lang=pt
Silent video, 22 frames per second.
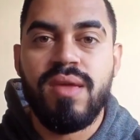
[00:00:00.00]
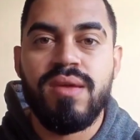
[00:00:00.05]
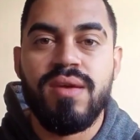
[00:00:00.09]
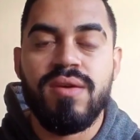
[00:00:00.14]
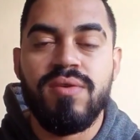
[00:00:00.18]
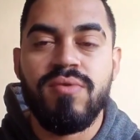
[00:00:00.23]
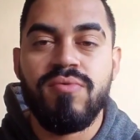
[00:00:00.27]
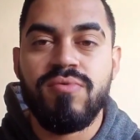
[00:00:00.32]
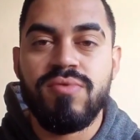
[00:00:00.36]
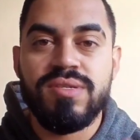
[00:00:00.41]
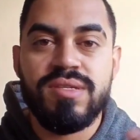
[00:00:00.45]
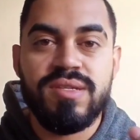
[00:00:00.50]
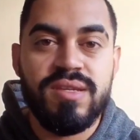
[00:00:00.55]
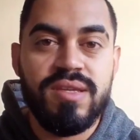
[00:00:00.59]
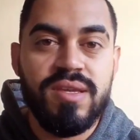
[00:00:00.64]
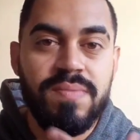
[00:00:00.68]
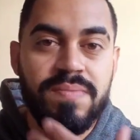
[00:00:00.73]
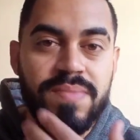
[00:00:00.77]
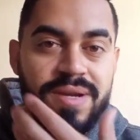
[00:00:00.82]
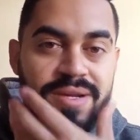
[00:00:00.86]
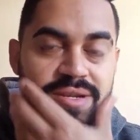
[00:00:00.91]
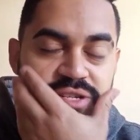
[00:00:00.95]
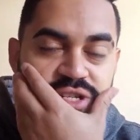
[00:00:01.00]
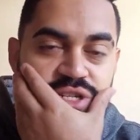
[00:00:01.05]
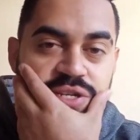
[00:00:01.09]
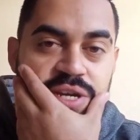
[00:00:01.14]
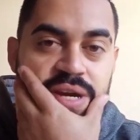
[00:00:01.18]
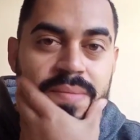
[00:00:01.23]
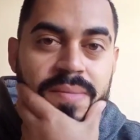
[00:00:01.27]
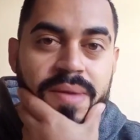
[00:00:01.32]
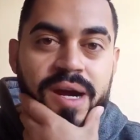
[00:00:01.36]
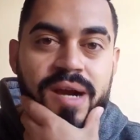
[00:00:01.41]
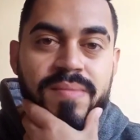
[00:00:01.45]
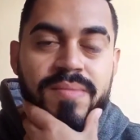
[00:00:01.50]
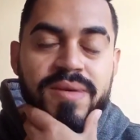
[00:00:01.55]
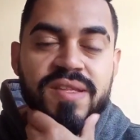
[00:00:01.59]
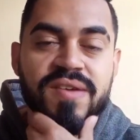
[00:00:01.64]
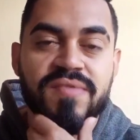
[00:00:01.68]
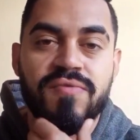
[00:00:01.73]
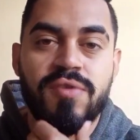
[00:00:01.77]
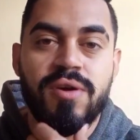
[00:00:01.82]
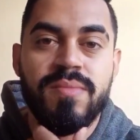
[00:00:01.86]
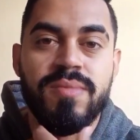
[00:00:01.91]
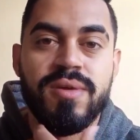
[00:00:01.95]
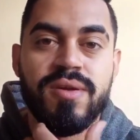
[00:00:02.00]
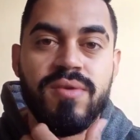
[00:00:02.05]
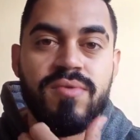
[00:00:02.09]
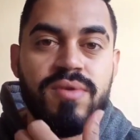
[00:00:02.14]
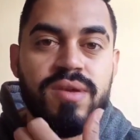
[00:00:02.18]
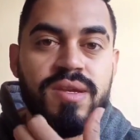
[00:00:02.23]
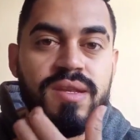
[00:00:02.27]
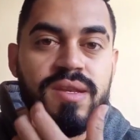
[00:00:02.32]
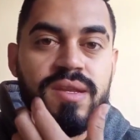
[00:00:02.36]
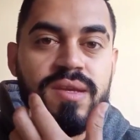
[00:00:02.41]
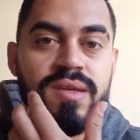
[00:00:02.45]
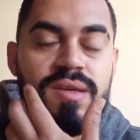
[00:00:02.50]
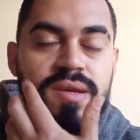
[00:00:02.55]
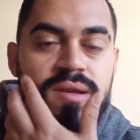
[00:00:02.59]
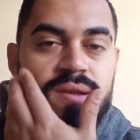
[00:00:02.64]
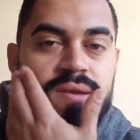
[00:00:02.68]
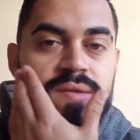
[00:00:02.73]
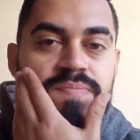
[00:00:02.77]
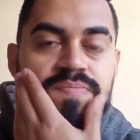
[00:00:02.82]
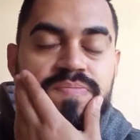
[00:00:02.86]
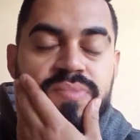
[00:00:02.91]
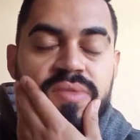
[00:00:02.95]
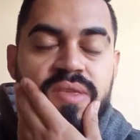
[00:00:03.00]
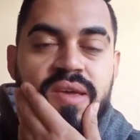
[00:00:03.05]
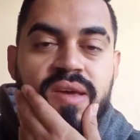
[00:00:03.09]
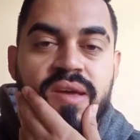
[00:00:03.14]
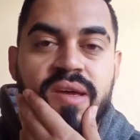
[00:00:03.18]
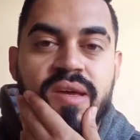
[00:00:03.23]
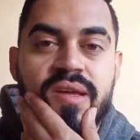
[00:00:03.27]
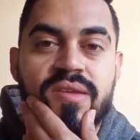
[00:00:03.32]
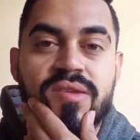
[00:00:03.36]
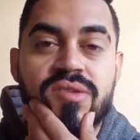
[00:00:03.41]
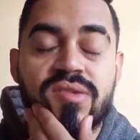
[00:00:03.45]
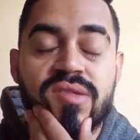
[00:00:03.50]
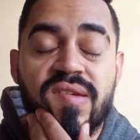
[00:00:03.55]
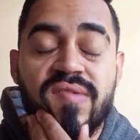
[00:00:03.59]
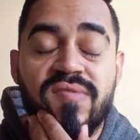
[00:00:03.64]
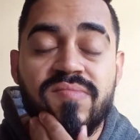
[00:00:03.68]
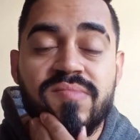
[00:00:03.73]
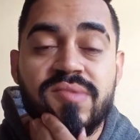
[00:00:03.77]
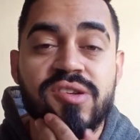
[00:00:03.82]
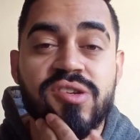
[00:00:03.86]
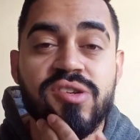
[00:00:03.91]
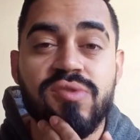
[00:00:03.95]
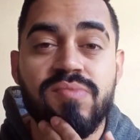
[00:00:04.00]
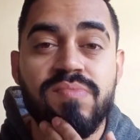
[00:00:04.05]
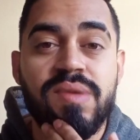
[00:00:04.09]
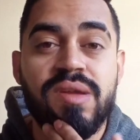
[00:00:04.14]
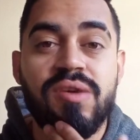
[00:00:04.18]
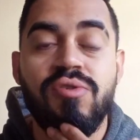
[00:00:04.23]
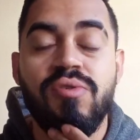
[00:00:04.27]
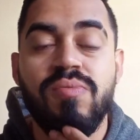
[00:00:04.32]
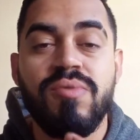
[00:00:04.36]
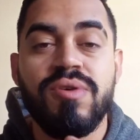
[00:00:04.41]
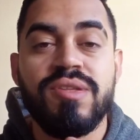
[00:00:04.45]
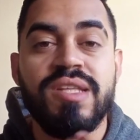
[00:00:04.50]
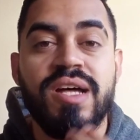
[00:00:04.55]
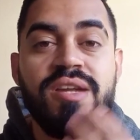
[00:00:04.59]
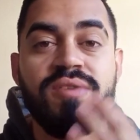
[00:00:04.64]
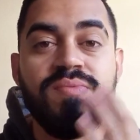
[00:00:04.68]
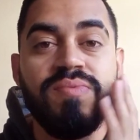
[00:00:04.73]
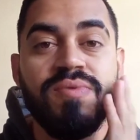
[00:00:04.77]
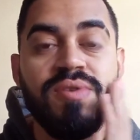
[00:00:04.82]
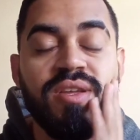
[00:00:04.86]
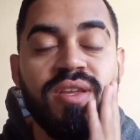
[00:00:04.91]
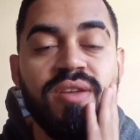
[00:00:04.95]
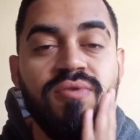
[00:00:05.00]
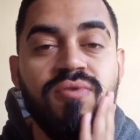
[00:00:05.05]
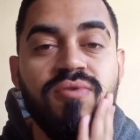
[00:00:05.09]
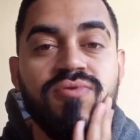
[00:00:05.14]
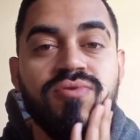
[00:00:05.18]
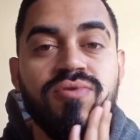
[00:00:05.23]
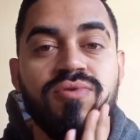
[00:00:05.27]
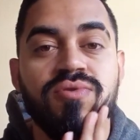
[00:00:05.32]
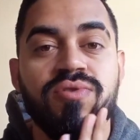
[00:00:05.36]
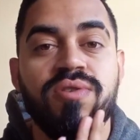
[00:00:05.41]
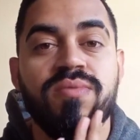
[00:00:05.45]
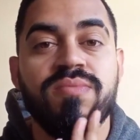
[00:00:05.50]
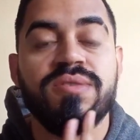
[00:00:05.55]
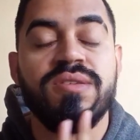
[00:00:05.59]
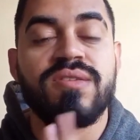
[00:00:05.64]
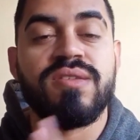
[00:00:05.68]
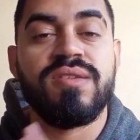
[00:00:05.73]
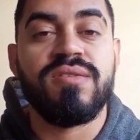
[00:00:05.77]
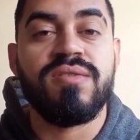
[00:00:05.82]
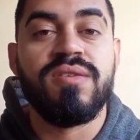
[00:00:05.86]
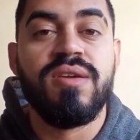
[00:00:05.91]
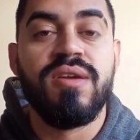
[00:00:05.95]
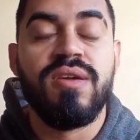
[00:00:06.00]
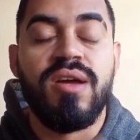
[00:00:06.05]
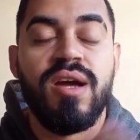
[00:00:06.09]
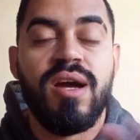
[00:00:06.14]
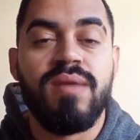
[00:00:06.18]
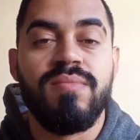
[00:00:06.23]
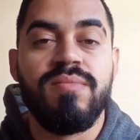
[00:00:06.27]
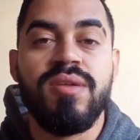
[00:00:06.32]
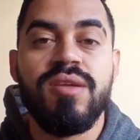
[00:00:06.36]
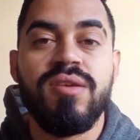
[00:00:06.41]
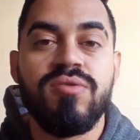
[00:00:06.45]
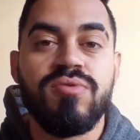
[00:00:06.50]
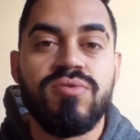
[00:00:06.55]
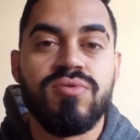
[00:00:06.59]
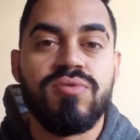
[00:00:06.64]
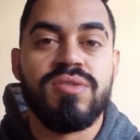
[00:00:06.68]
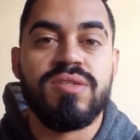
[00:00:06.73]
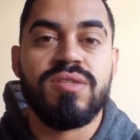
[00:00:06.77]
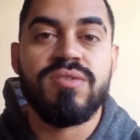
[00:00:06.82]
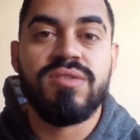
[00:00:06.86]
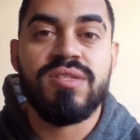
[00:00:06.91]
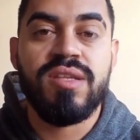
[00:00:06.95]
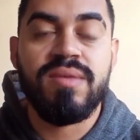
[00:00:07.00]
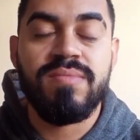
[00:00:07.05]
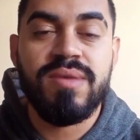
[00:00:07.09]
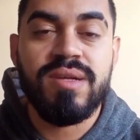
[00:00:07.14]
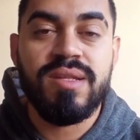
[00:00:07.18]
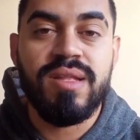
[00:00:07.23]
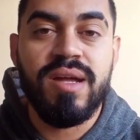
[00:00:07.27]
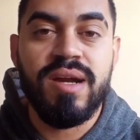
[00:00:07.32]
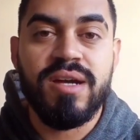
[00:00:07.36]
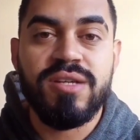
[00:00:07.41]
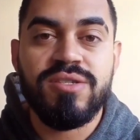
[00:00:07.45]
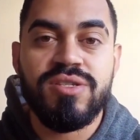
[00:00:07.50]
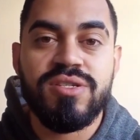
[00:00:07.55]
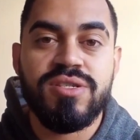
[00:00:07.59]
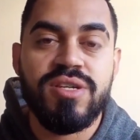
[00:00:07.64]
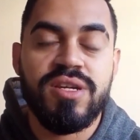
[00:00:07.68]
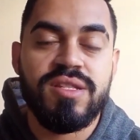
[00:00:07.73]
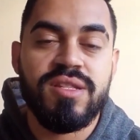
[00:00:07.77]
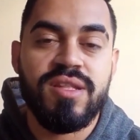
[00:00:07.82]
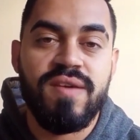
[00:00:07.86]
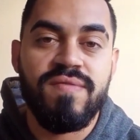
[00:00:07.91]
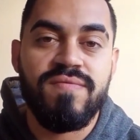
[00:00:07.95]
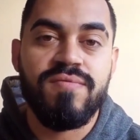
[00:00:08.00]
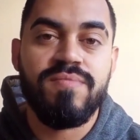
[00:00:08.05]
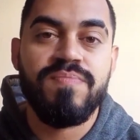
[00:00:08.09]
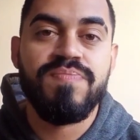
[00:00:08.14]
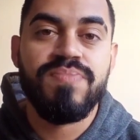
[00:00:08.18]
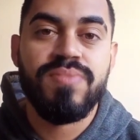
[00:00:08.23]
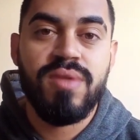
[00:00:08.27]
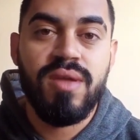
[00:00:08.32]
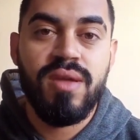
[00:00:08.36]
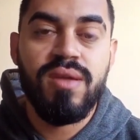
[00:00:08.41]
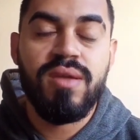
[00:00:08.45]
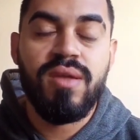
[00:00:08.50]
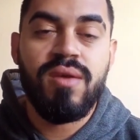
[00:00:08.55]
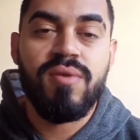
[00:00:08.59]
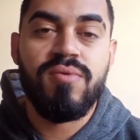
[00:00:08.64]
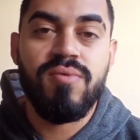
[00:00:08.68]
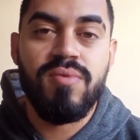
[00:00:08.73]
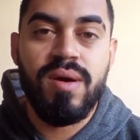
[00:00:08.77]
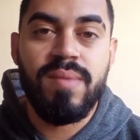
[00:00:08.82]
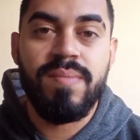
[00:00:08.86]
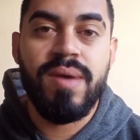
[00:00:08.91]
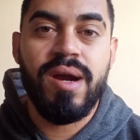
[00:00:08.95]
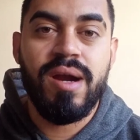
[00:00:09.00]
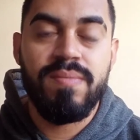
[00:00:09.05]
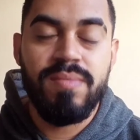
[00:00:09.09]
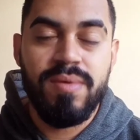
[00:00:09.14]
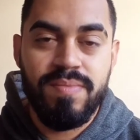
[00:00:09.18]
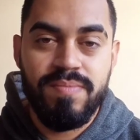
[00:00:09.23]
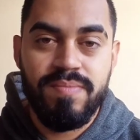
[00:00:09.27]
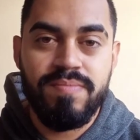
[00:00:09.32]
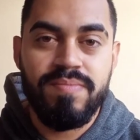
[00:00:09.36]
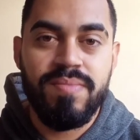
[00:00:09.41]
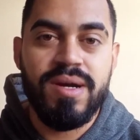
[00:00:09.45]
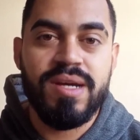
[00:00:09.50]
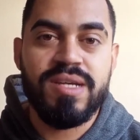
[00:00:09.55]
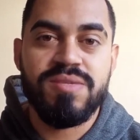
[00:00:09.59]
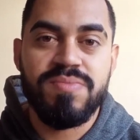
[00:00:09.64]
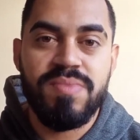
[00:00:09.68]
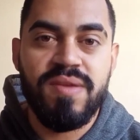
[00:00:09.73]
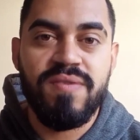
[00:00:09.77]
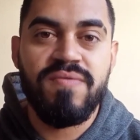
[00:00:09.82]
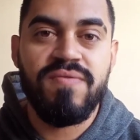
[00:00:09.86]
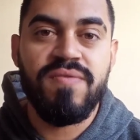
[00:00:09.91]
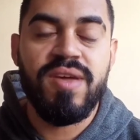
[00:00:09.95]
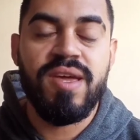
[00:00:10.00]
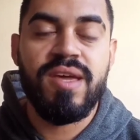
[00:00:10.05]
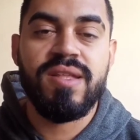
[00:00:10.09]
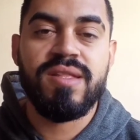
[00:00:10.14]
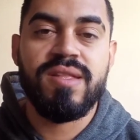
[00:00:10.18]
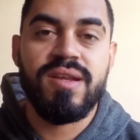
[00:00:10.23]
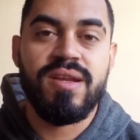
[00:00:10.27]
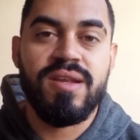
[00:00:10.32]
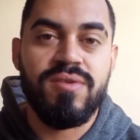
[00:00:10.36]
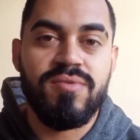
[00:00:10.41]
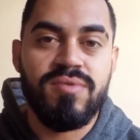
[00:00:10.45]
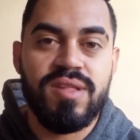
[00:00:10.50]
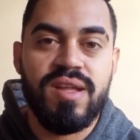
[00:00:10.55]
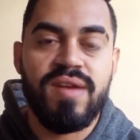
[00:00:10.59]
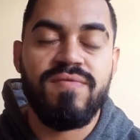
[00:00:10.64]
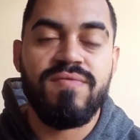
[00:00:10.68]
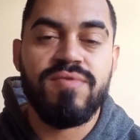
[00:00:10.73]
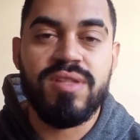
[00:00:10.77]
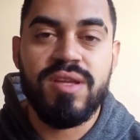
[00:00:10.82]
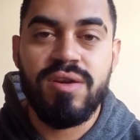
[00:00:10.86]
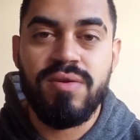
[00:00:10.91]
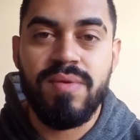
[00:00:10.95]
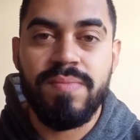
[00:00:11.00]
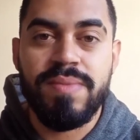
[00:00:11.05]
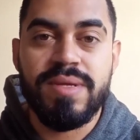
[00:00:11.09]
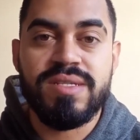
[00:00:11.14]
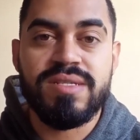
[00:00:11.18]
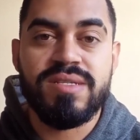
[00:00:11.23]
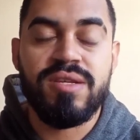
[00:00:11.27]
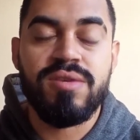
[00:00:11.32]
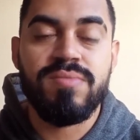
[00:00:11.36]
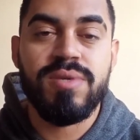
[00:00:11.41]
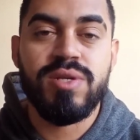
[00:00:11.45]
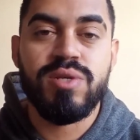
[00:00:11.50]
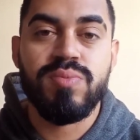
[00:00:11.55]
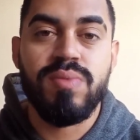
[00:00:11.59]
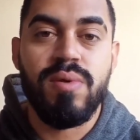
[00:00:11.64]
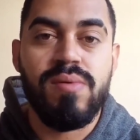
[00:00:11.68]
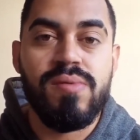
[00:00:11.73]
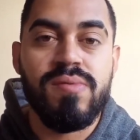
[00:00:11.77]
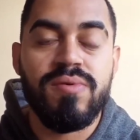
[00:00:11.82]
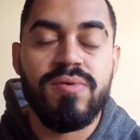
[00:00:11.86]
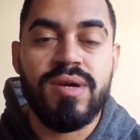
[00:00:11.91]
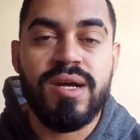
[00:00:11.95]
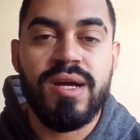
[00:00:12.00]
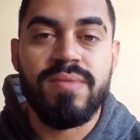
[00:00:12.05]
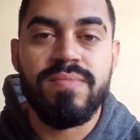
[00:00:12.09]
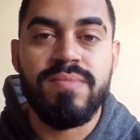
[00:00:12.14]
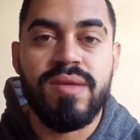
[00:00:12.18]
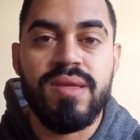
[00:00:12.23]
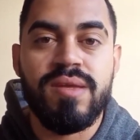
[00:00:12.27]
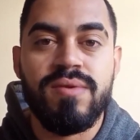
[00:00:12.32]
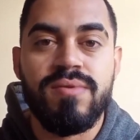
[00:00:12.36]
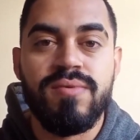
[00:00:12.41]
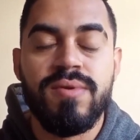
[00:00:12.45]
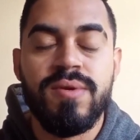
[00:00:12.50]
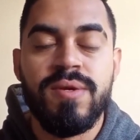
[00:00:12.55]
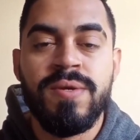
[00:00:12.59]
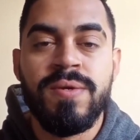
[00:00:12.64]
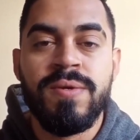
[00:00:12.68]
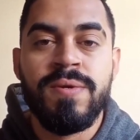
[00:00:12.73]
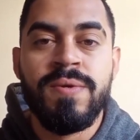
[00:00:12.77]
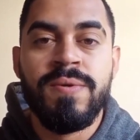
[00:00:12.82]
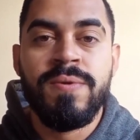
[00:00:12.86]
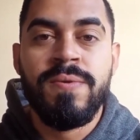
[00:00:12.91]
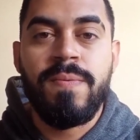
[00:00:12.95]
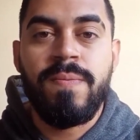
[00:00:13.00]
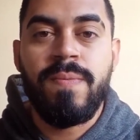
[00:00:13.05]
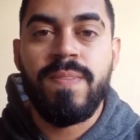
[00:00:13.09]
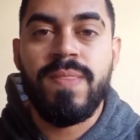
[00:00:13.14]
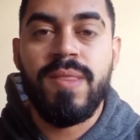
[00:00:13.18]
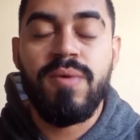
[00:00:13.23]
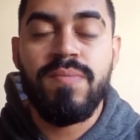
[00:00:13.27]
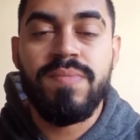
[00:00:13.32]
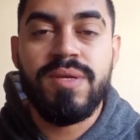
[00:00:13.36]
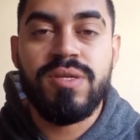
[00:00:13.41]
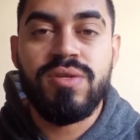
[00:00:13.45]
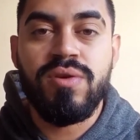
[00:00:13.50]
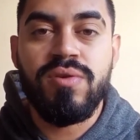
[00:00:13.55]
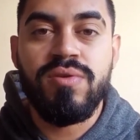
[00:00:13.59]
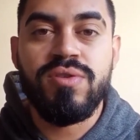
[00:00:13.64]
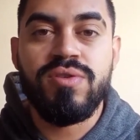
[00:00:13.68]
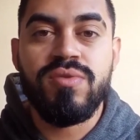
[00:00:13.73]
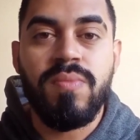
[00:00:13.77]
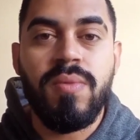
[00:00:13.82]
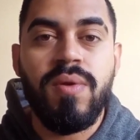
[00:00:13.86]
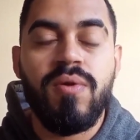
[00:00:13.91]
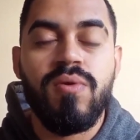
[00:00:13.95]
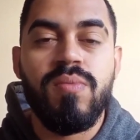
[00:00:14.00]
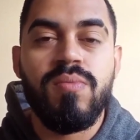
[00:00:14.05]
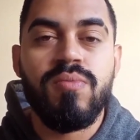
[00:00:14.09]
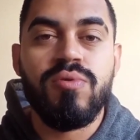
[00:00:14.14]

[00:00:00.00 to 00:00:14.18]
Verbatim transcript: Eu não conseguia preencher a barba da forma que eu queria, né? É, isso estava me deixando bem incomodado porque outros homens assim, amigos, conhecidos da minha idade, já estavam com a barba mais bem feita, né? Não estavam apresentando o mesmo problema no cabelo. Então, pessoal, isso me